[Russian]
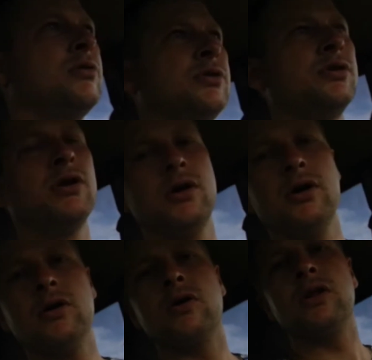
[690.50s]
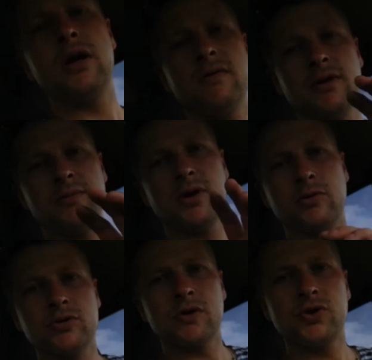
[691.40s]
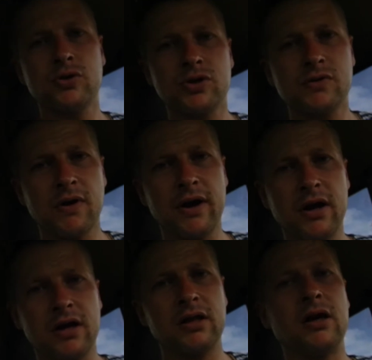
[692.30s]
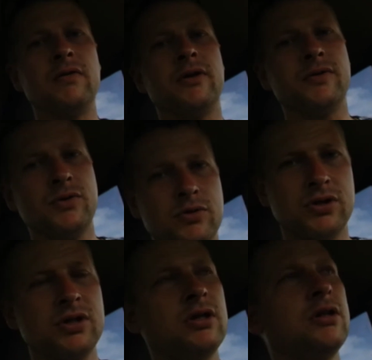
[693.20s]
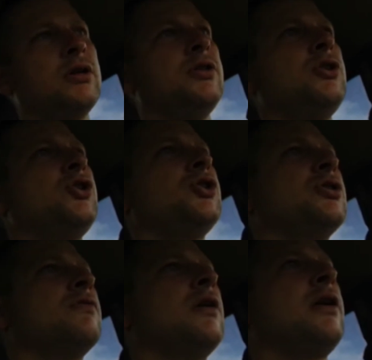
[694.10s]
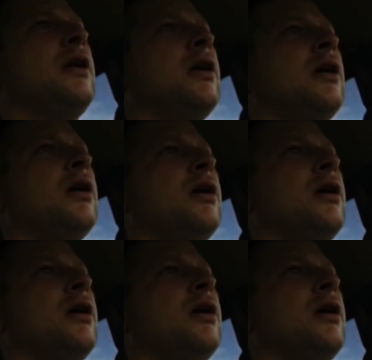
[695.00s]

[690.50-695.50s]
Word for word: То есть, главное, мне кузовщину сварили, главное, все сделали, днище заварили.